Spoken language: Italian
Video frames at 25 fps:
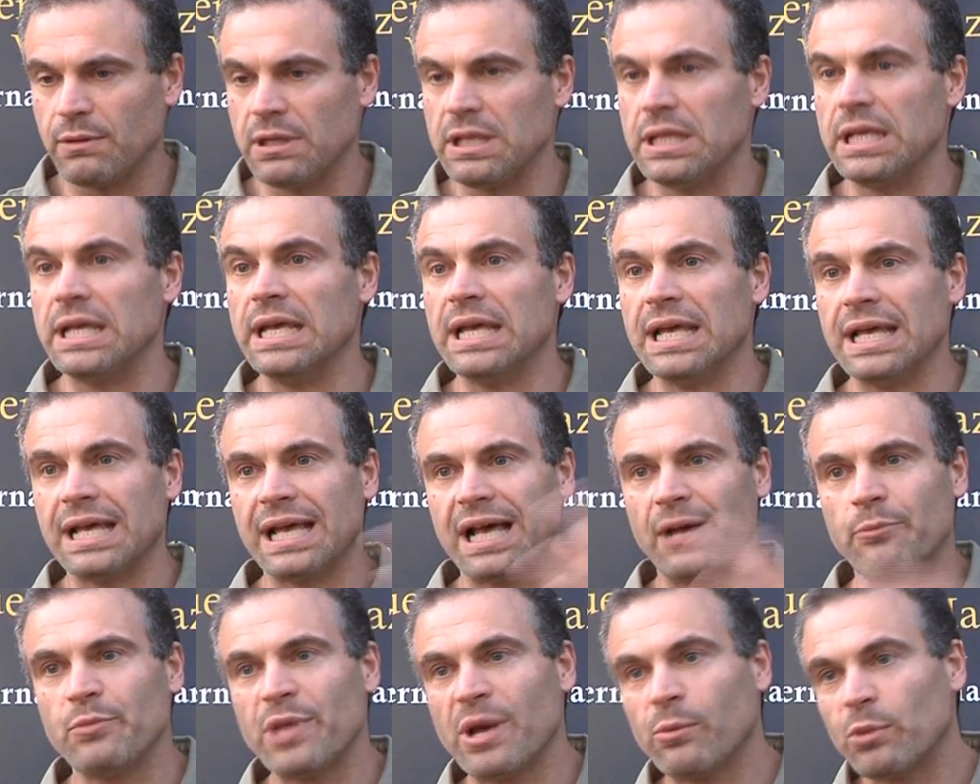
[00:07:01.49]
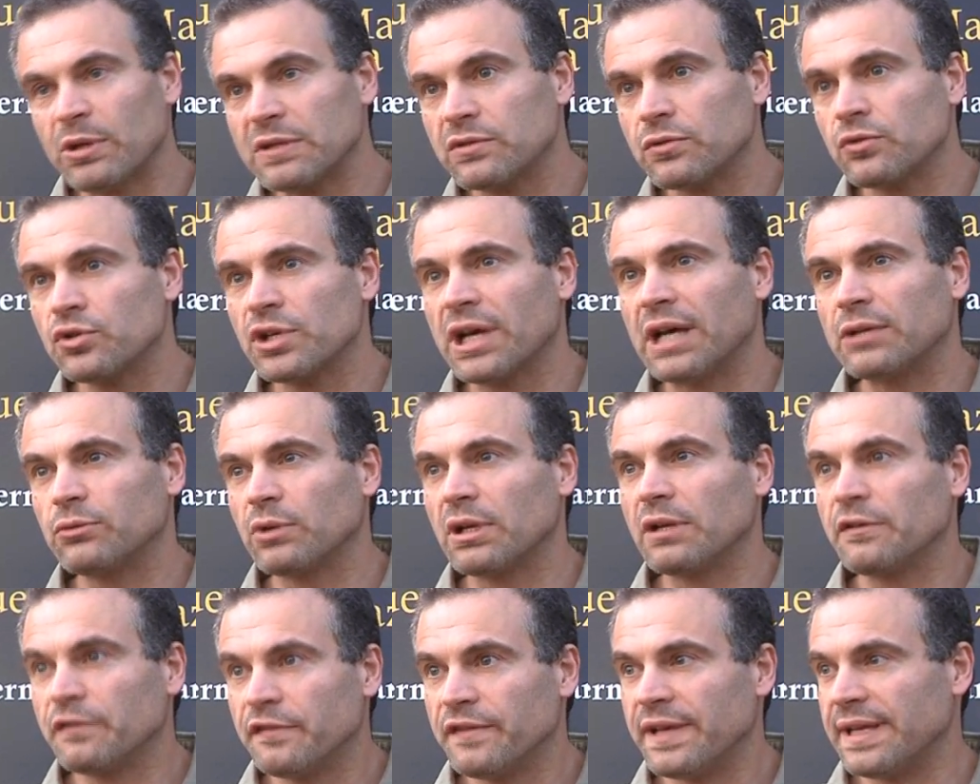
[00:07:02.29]
Quindi abbiamo
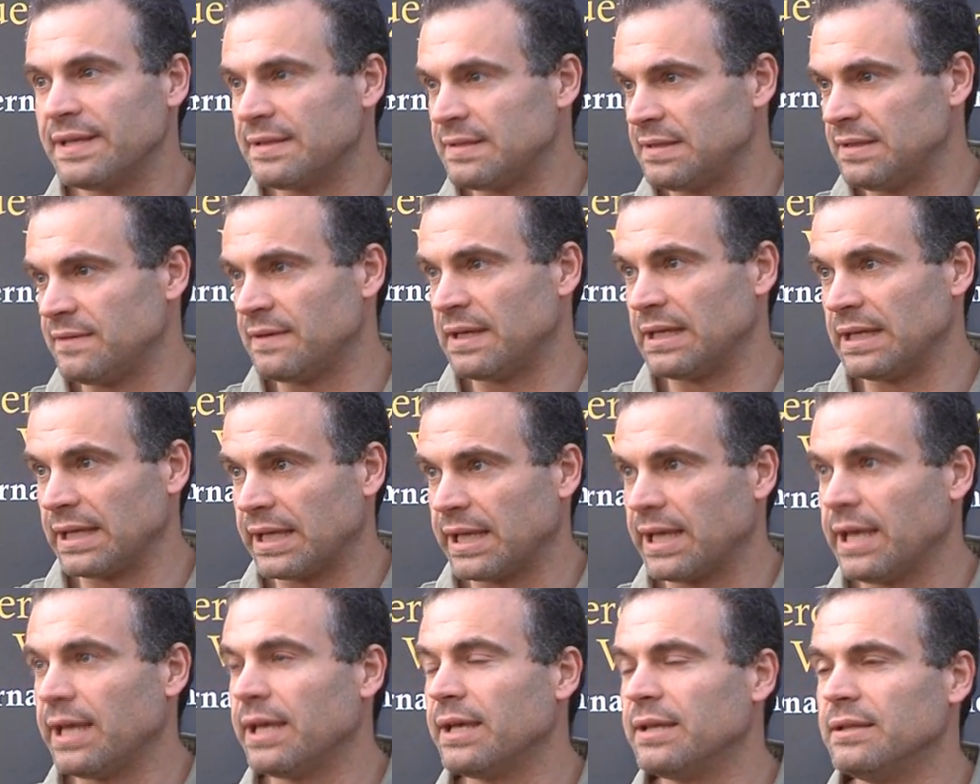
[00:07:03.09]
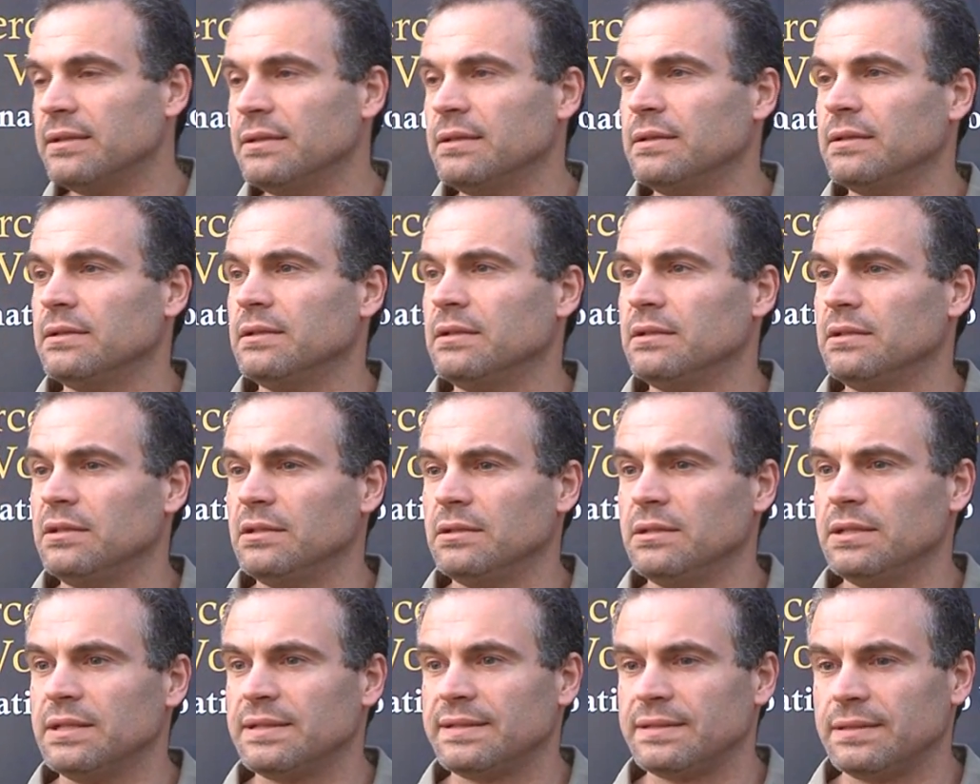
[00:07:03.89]
associato al festival che è di, di,
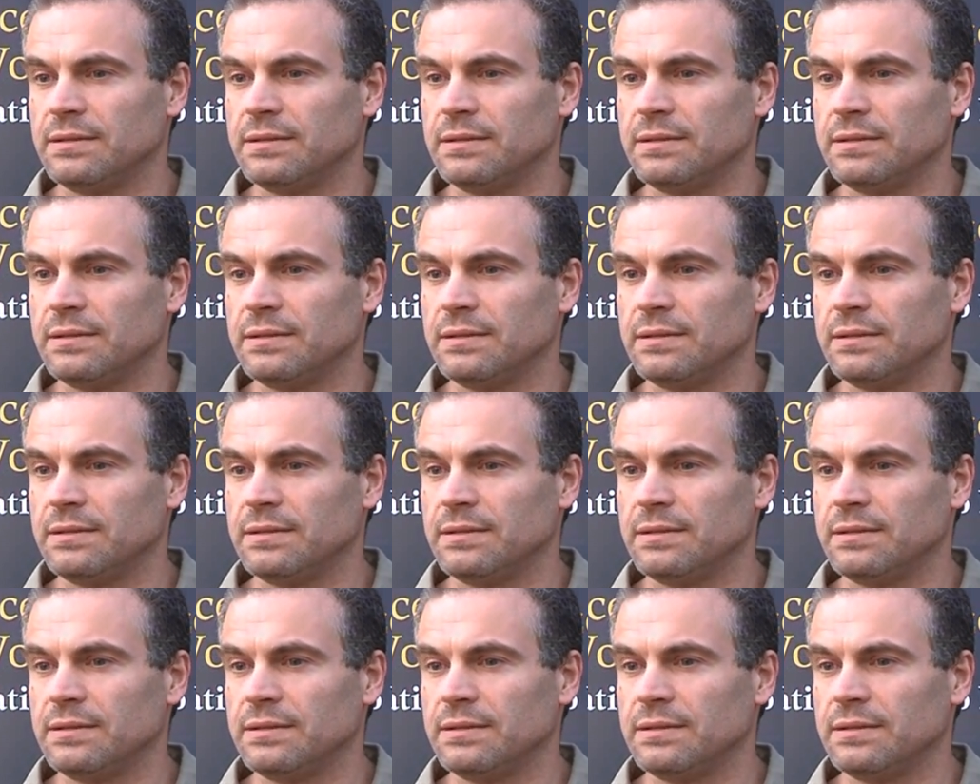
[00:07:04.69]
di,